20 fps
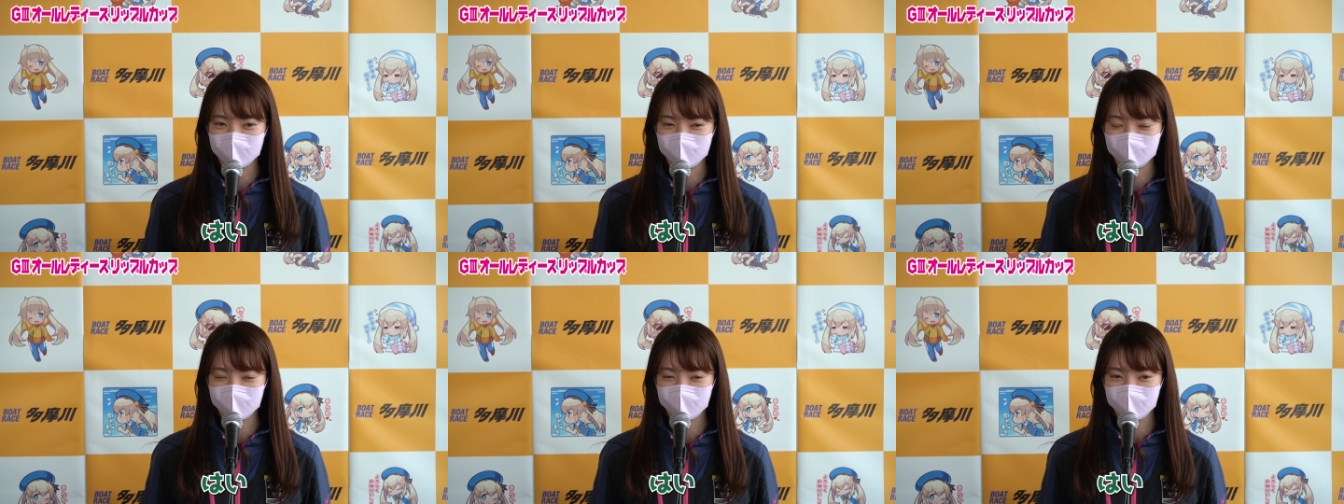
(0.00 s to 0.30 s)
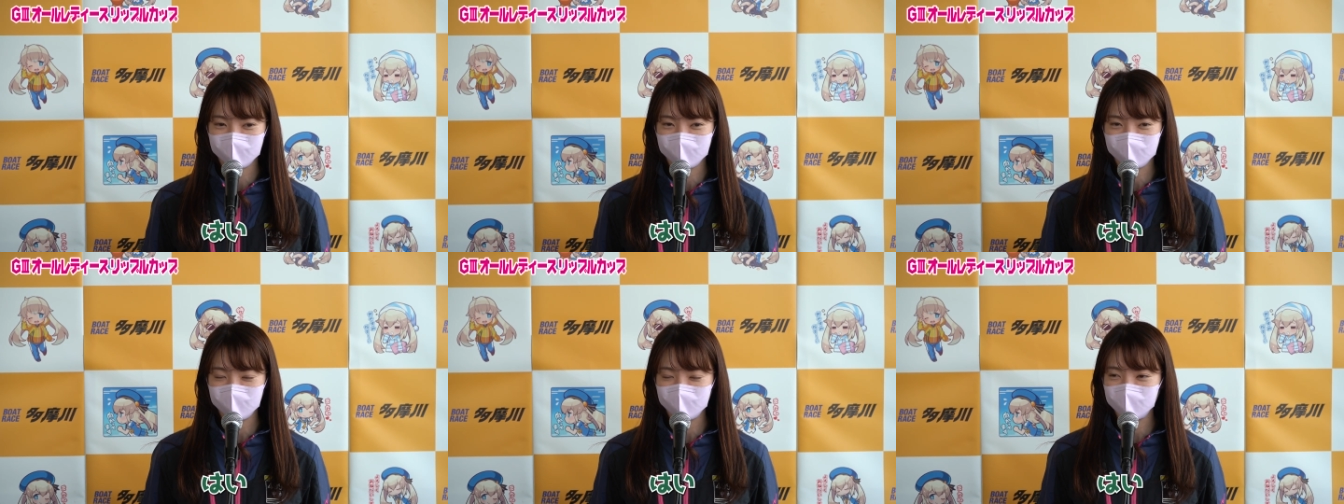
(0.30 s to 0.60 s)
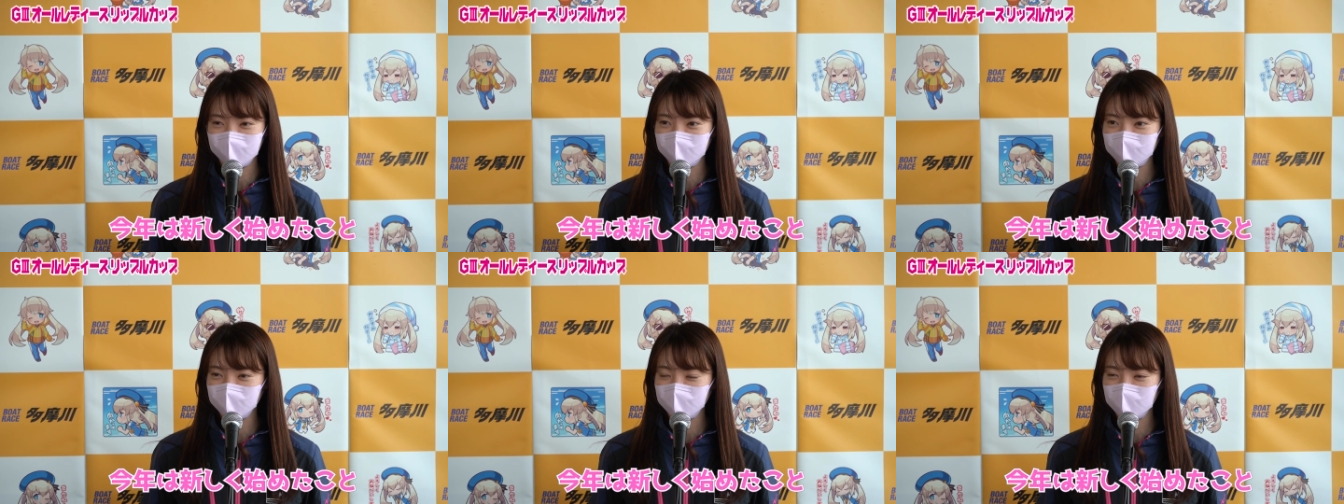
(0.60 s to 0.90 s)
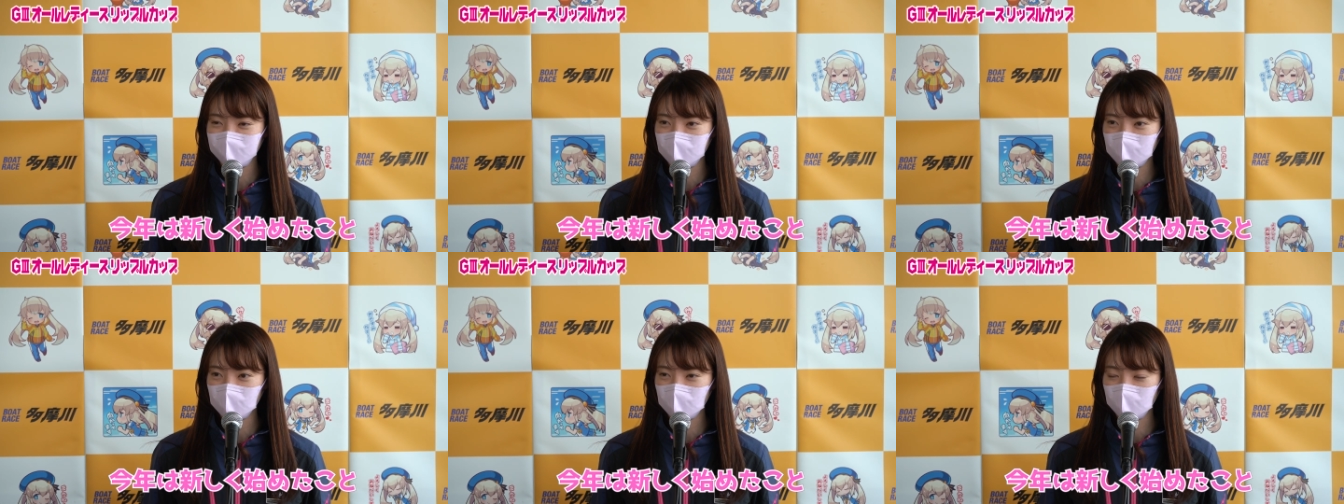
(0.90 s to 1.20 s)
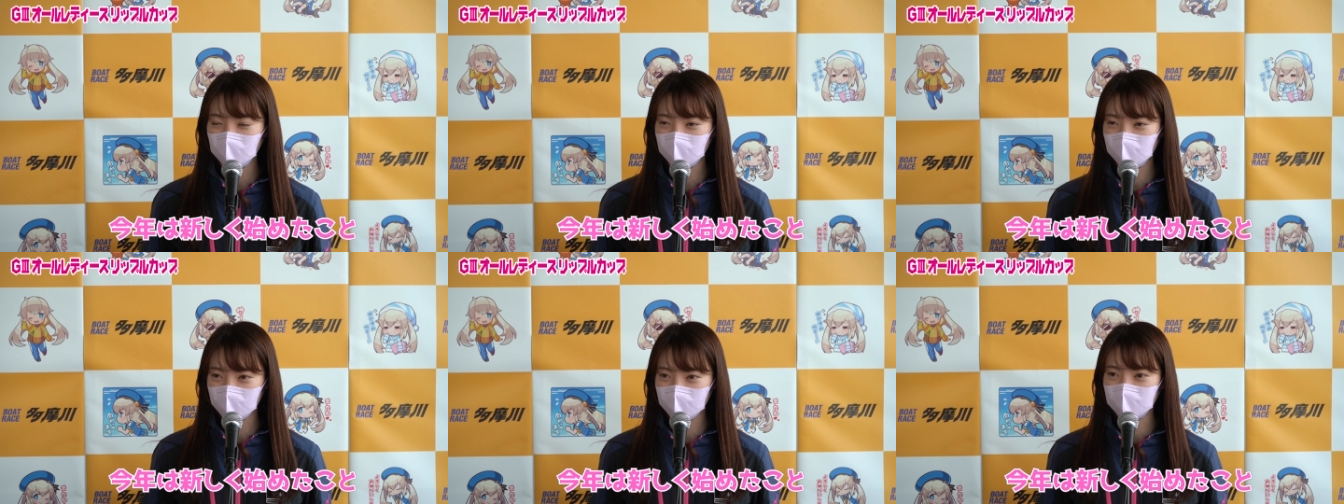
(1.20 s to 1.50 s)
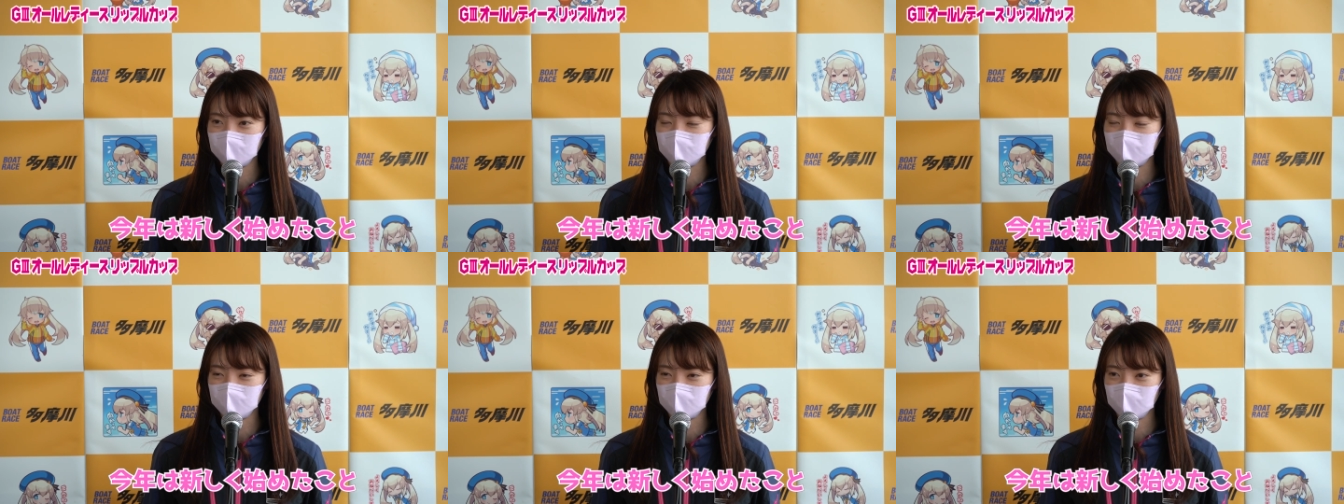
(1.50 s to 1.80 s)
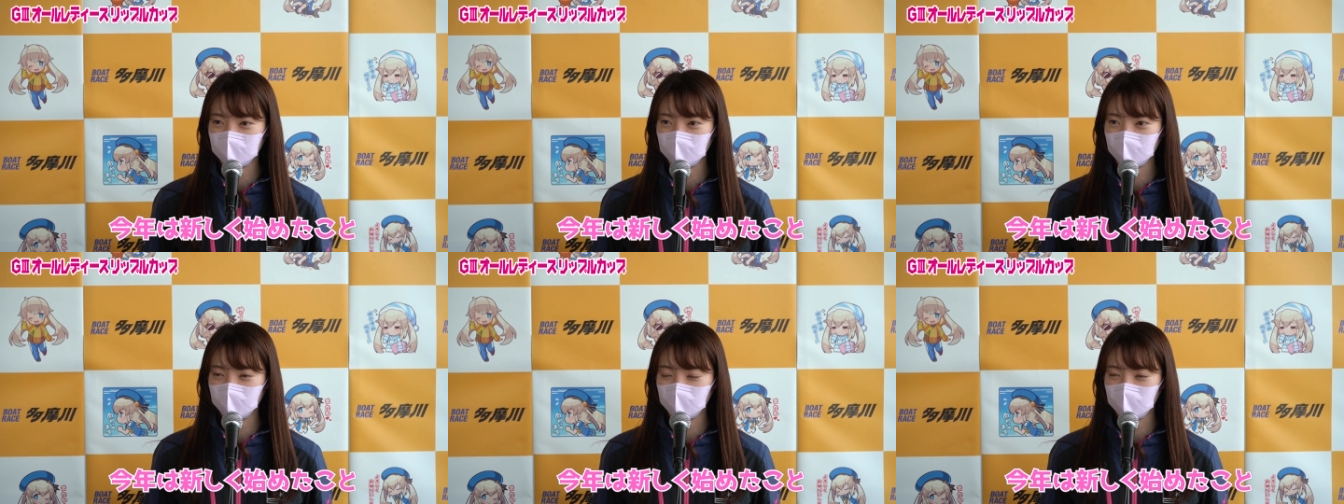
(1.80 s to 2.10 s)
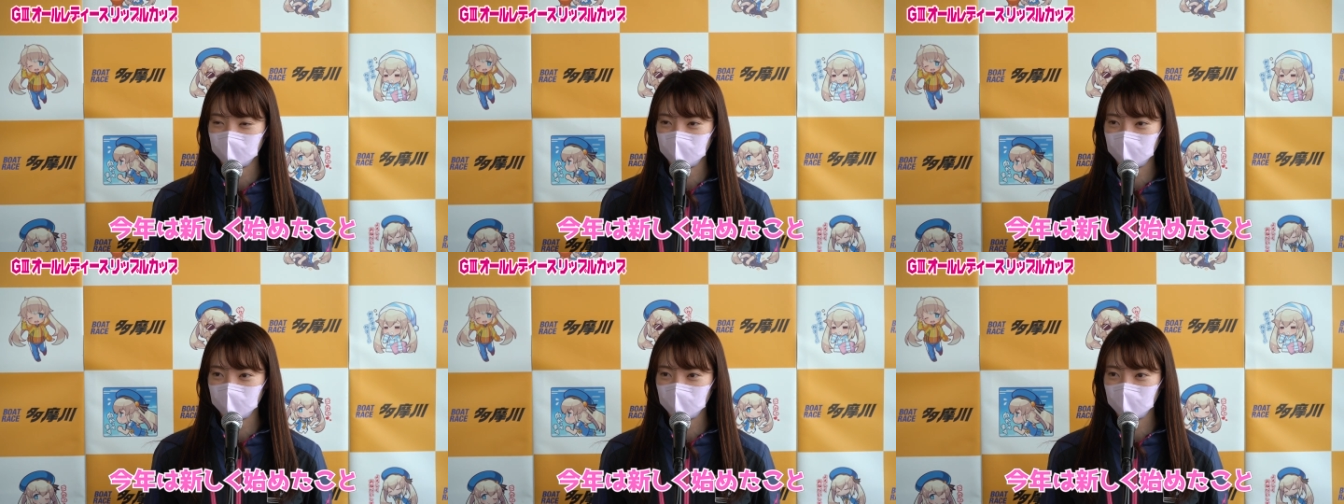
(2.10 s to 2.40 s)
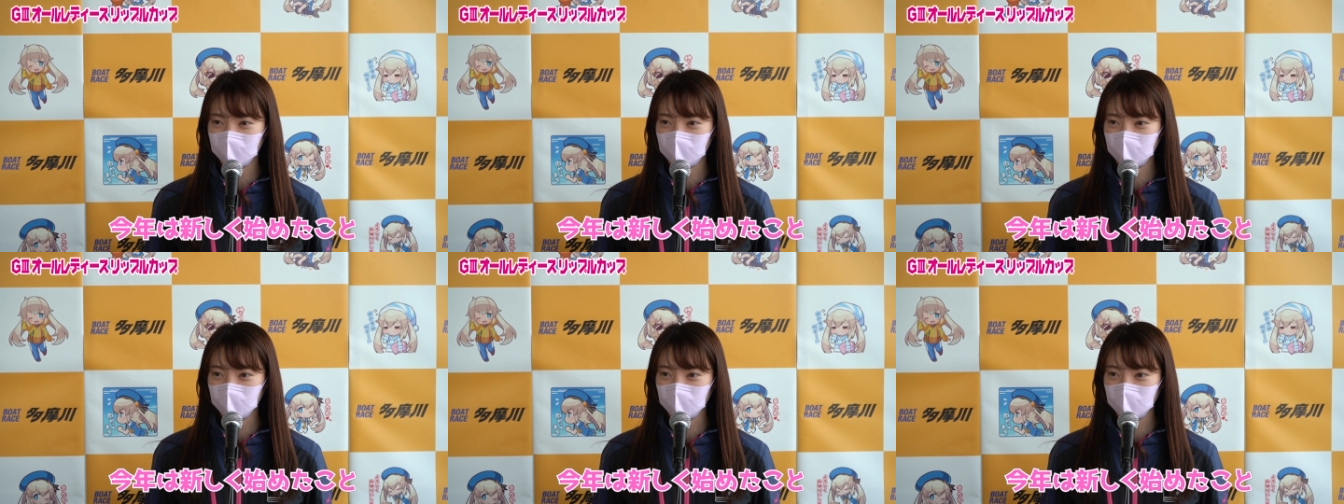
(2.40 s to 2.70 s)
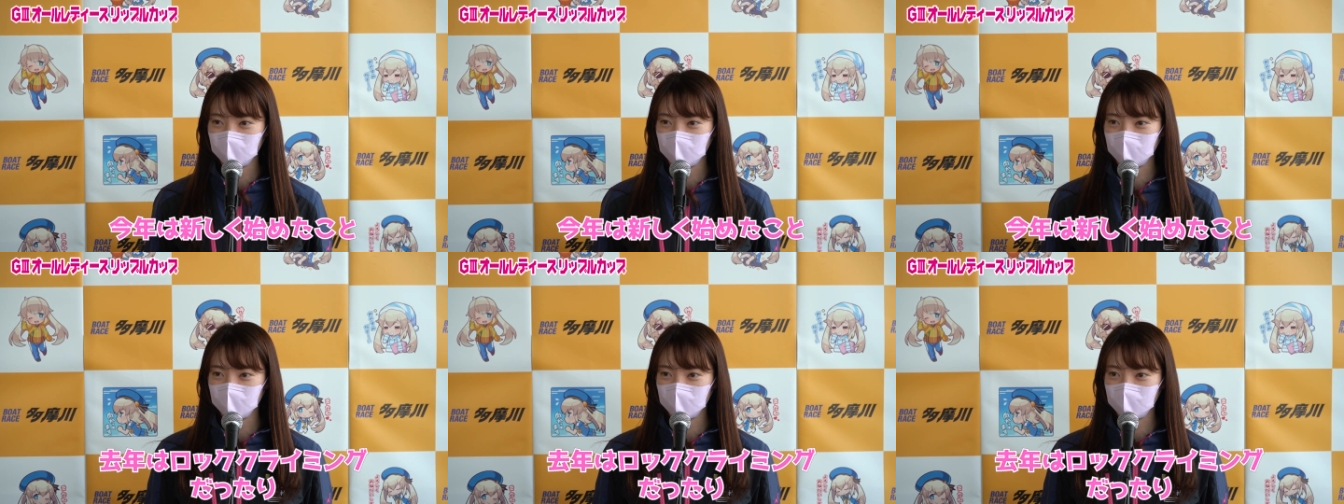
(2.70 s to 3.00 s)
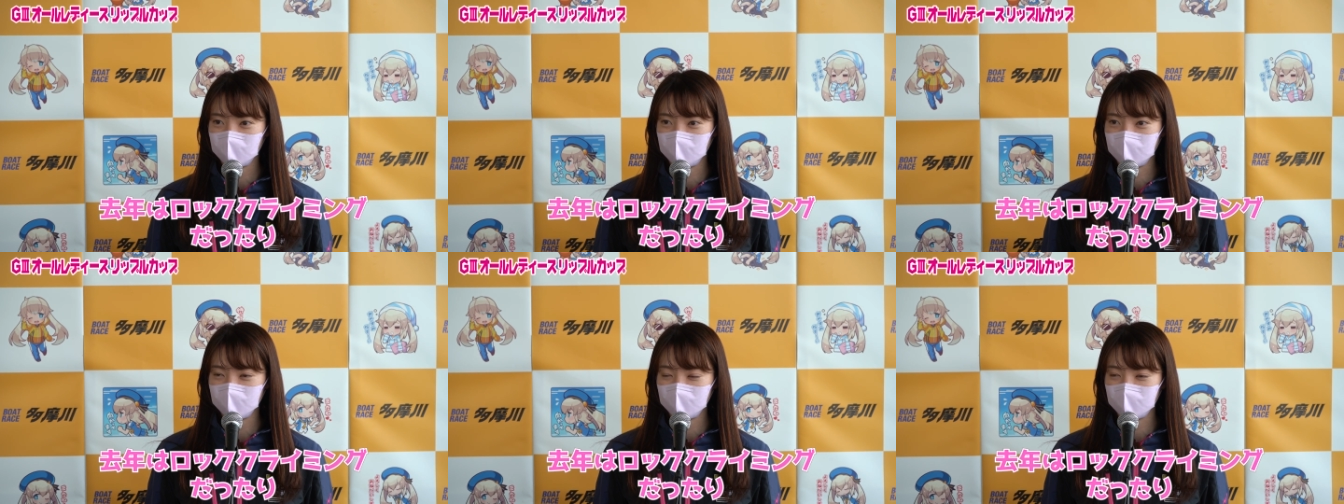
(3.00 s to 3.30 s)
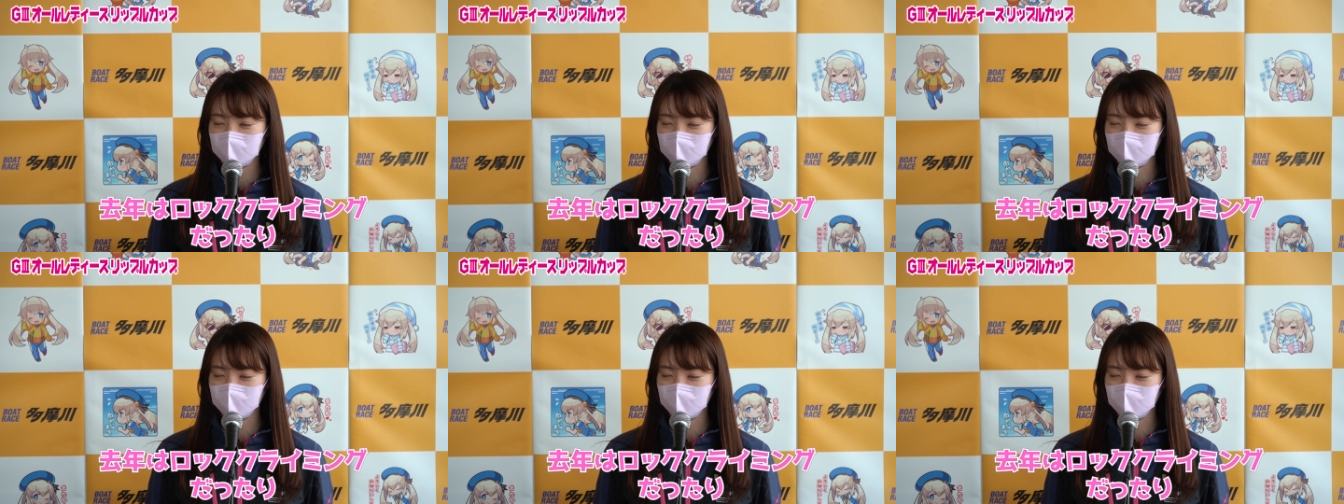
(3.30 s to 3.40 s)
さあそれでは今年は新しく始めたこと、はい、去年は